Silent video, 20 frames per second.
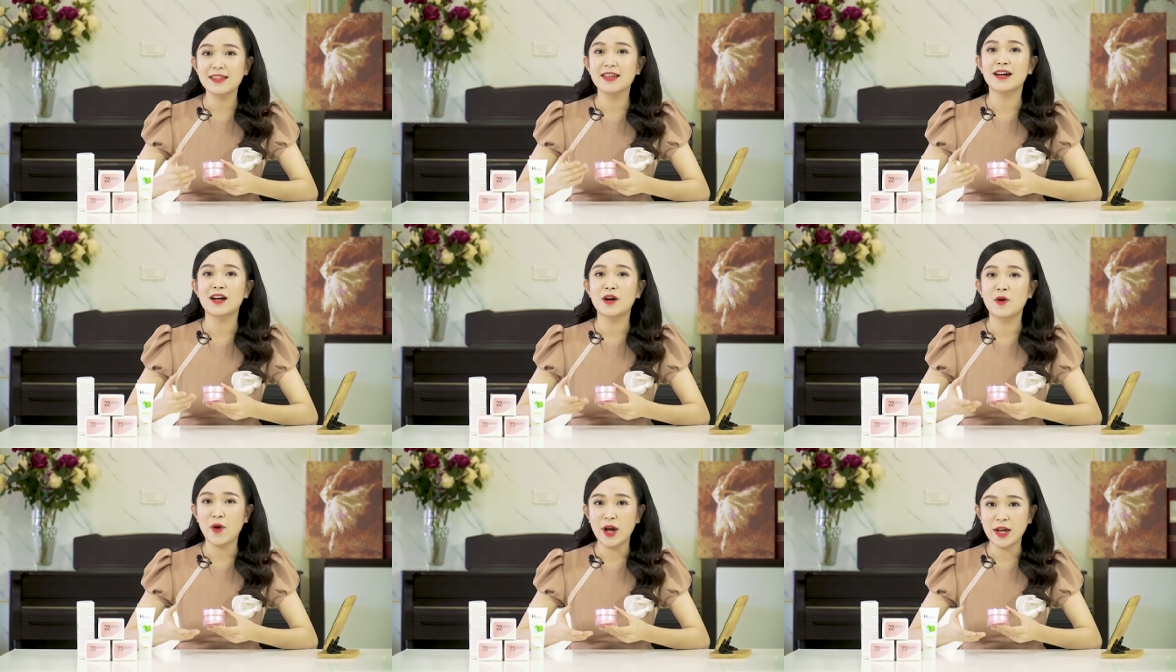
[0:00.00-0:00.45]

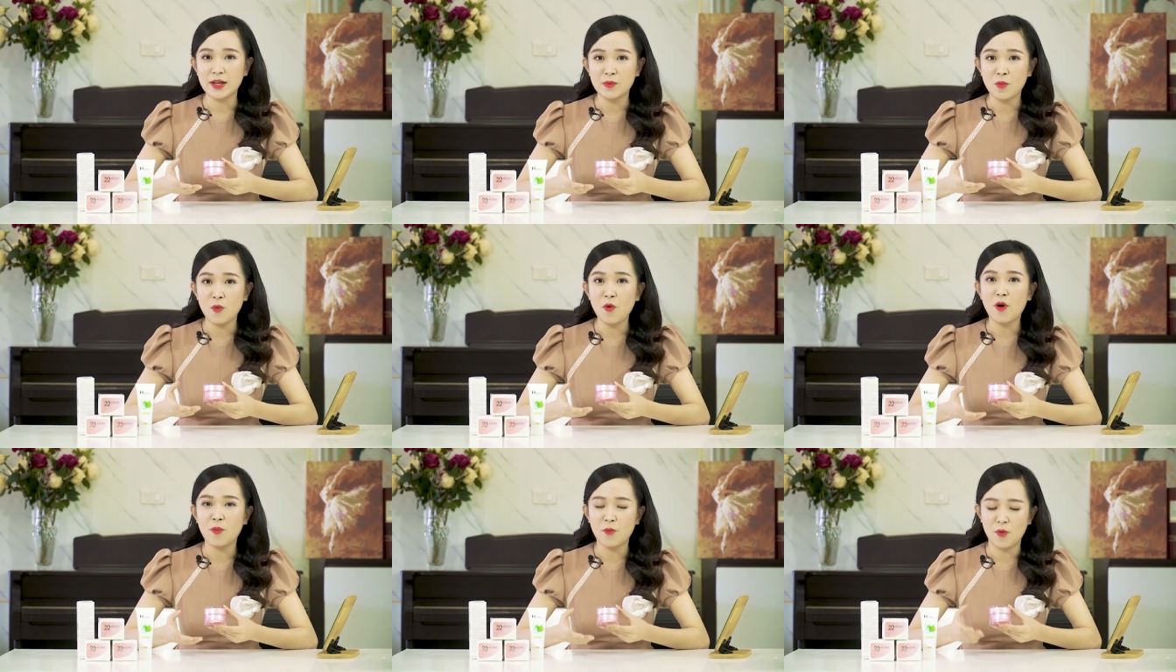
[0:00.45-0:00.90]
nhờ
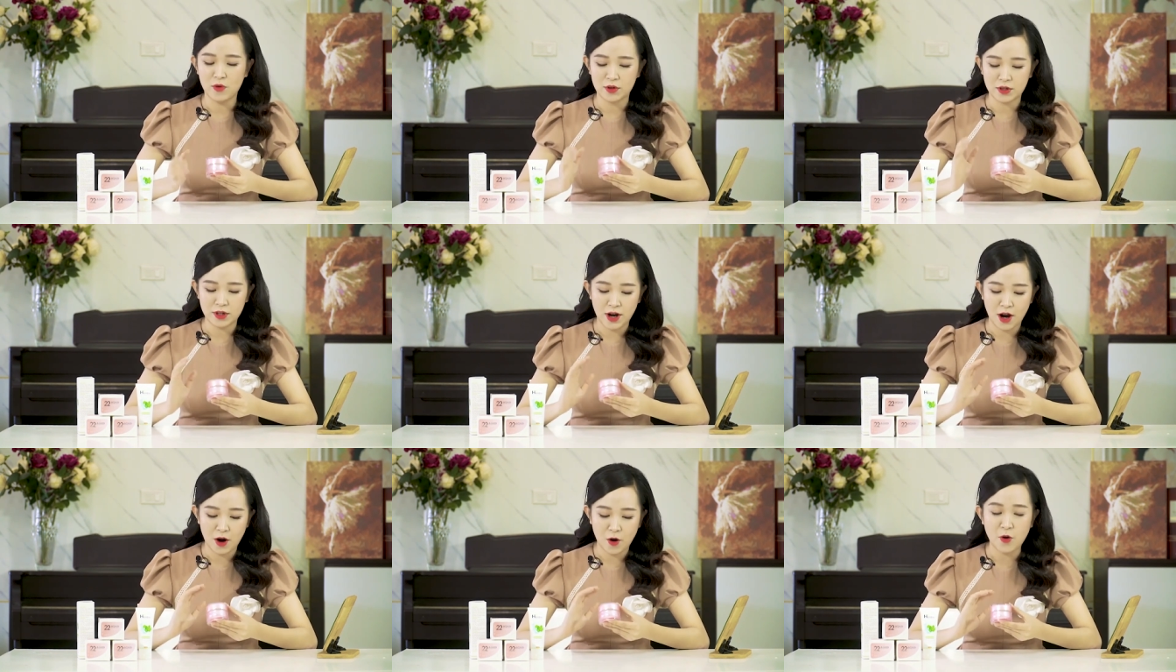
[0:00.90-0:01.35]
Oanh mua
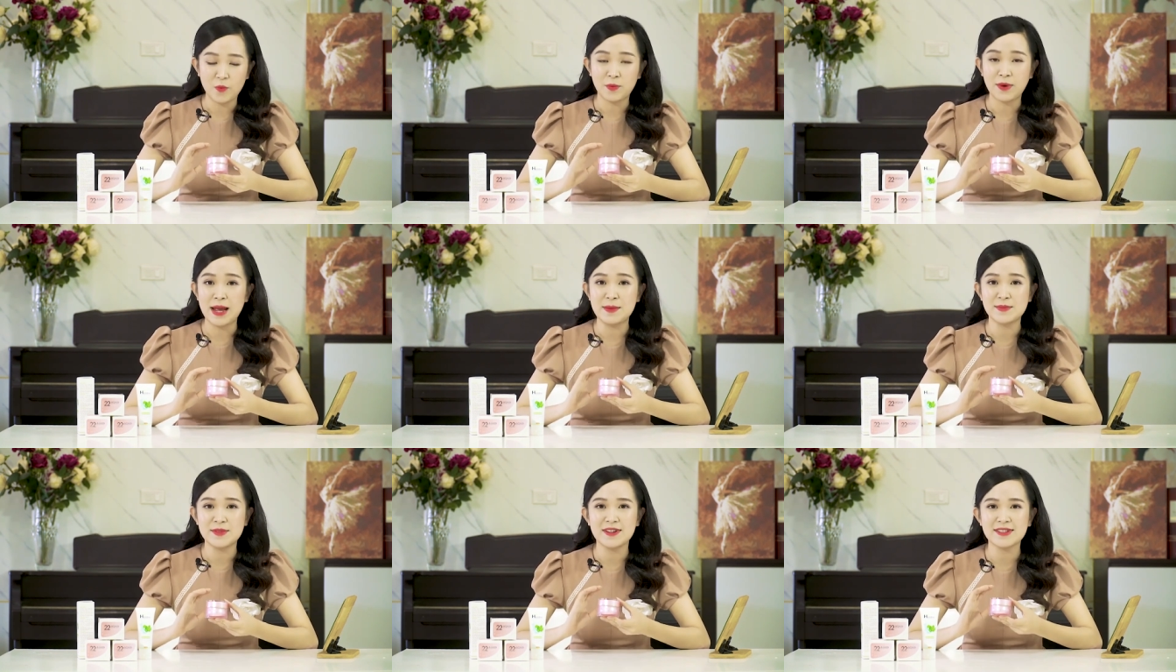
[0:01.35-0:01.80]
một uh, hộp
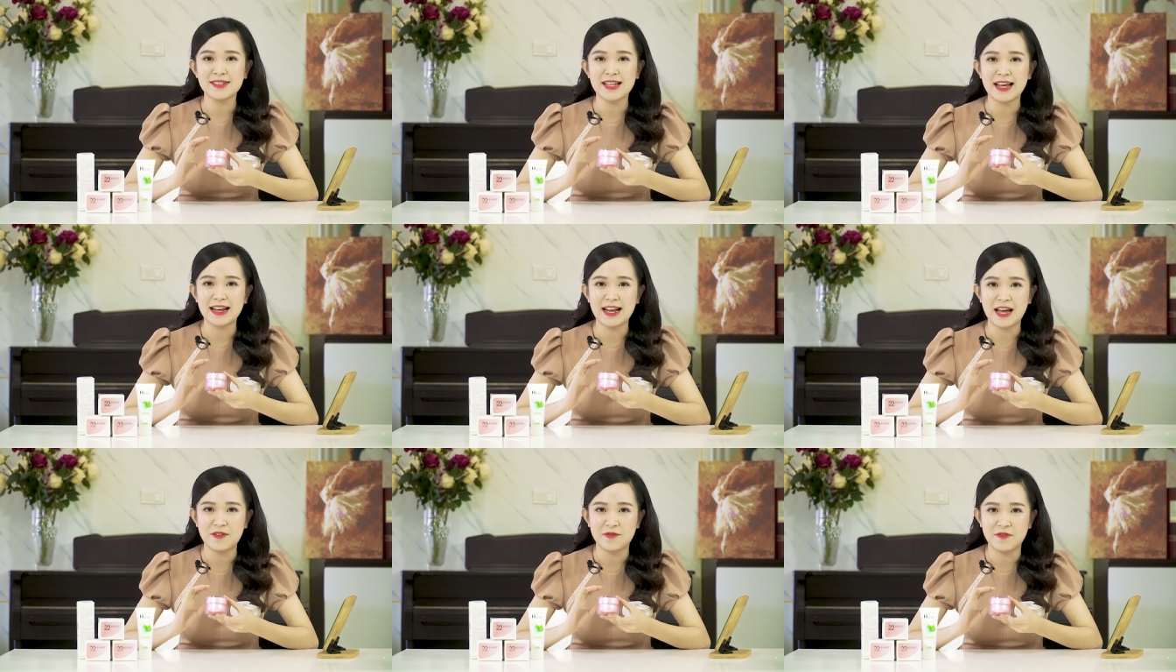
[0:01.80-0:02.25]
kem dưỡng
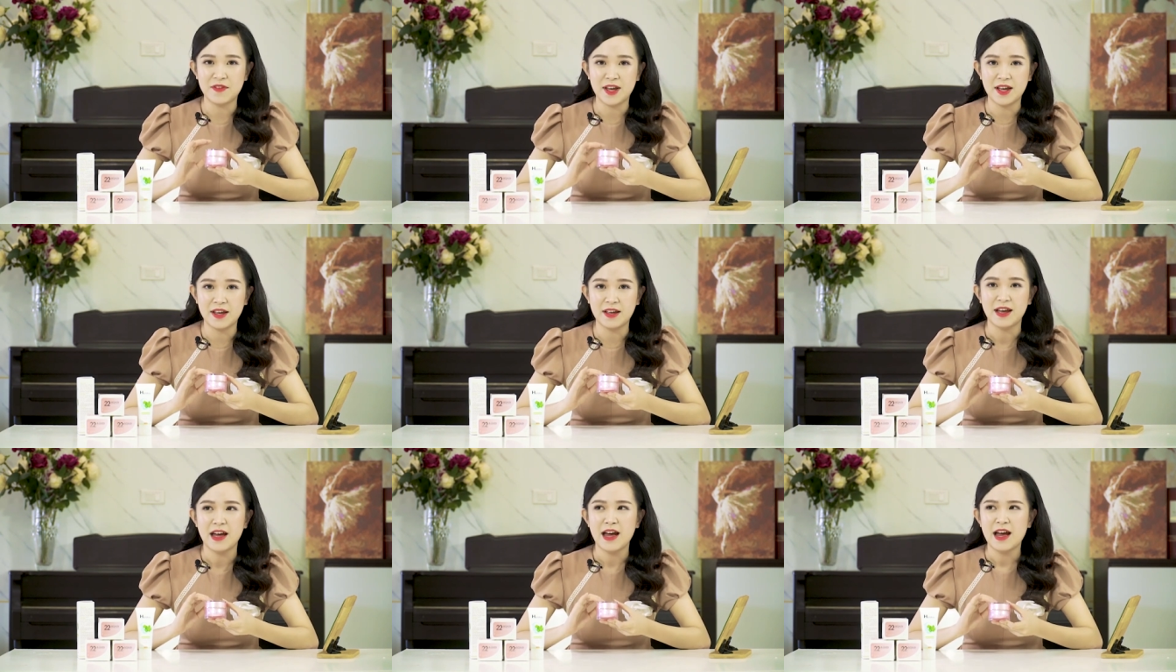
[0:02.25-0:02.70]
da này
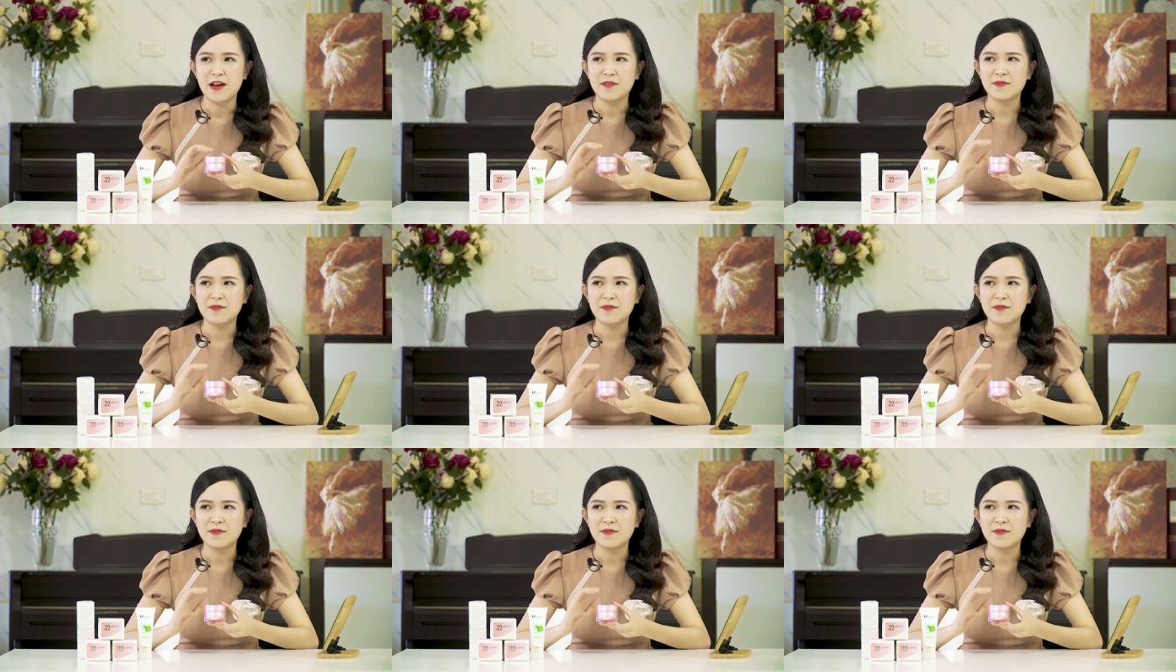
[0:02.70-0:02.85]
về.